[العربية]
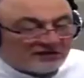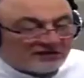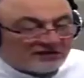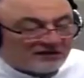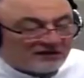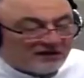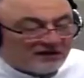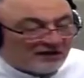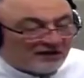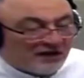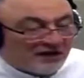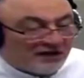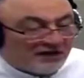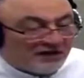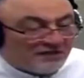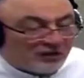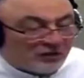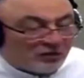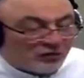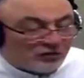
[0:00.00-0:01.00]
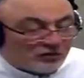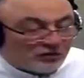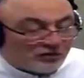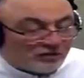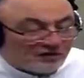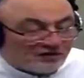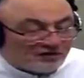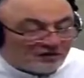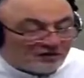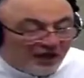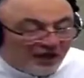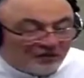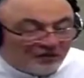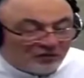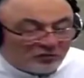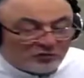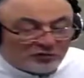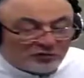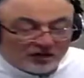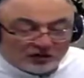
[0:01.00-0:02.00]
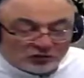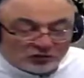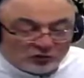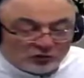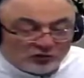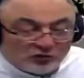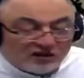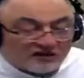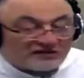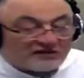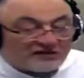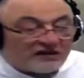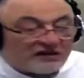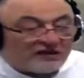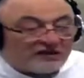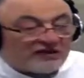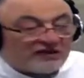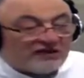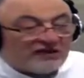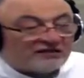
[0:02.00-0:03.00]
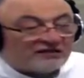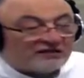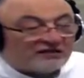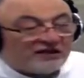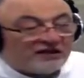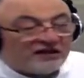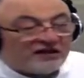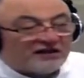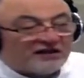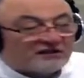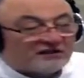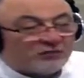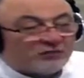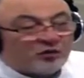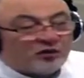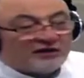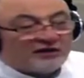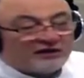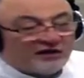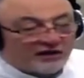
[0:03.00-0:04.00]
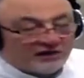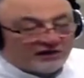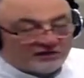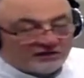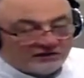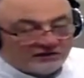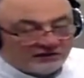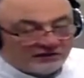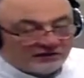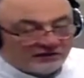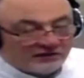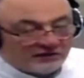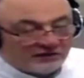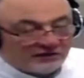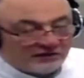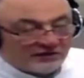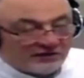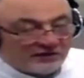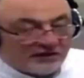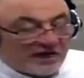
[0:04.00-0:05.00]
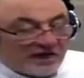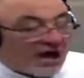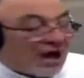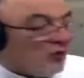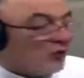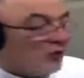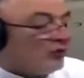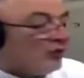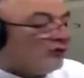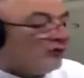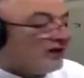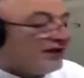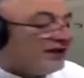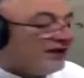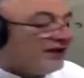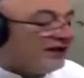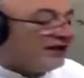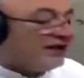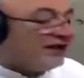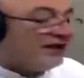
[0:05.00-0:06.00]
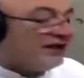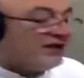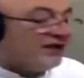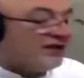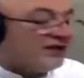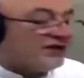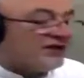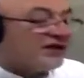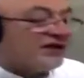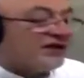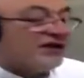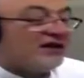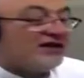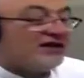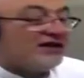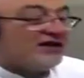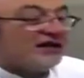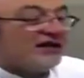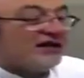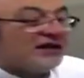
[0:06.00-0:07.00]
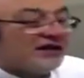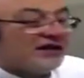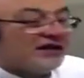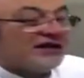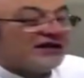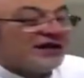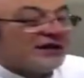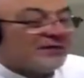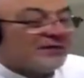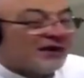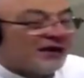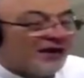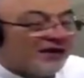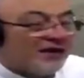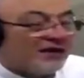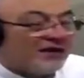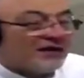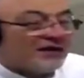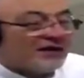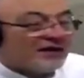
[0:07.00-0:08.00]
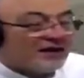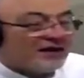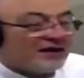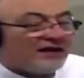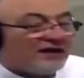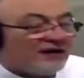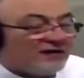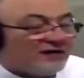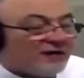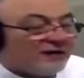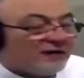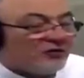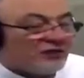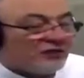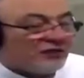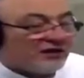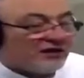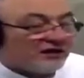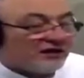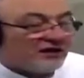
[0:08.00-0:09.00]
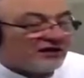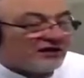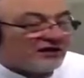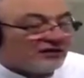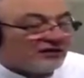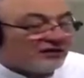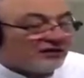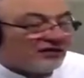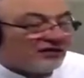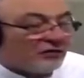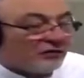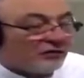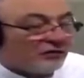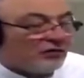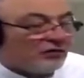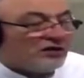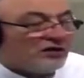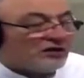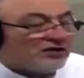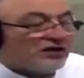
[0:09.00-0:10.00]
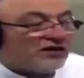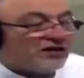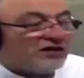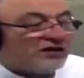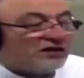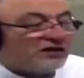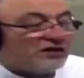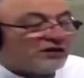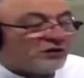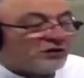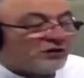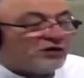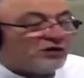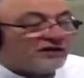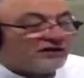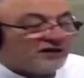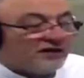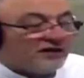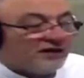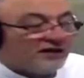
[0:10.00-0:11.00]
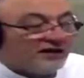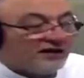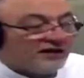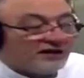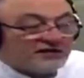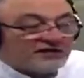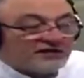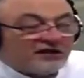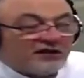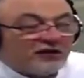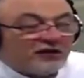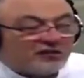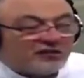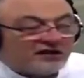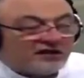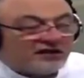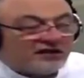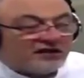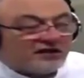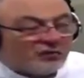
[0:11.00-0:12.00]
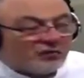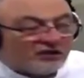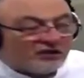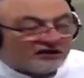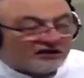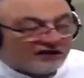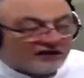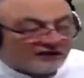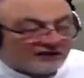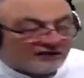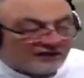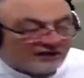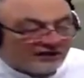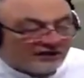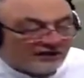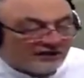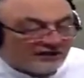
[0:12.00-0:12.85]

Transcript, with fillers: بس الائمه كنا بنسمعها منهم على طول يقول لك صلي صلاه مودع اول ما نيجي في صلاه الجماعه كان الامام يقول كده صلوا صلاه مودع ايه صلوا صلاه مودع دي